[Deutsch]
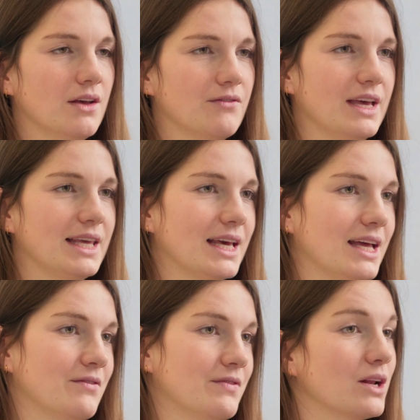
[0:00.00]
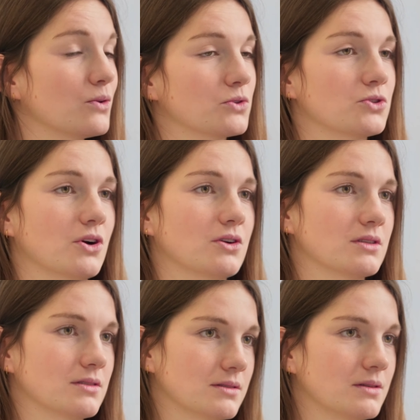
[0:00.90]
welche
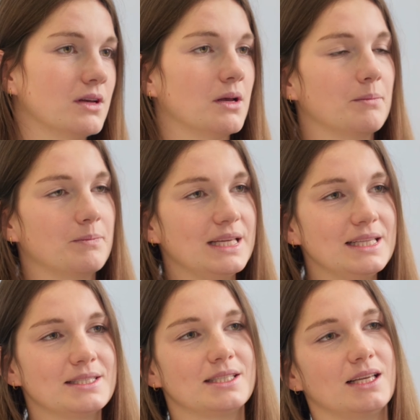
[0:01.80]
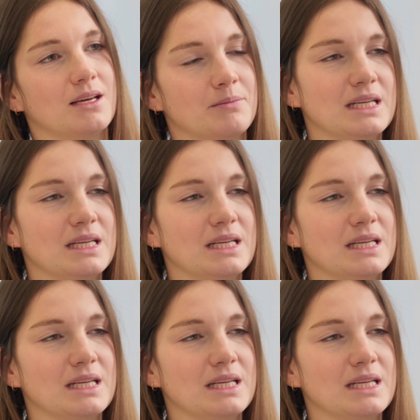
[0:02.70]
Entwicklungschancen bieten Sie Ihren